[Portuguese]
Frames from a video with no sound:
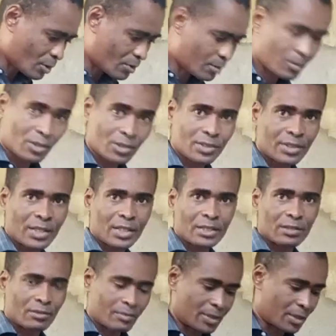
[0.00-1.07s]
Mostrar
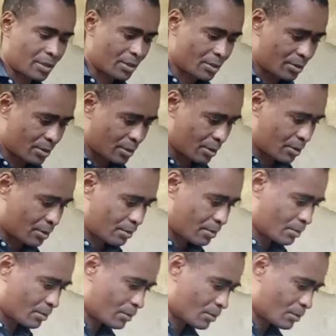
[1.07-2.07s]
aqui como é que tira aqui.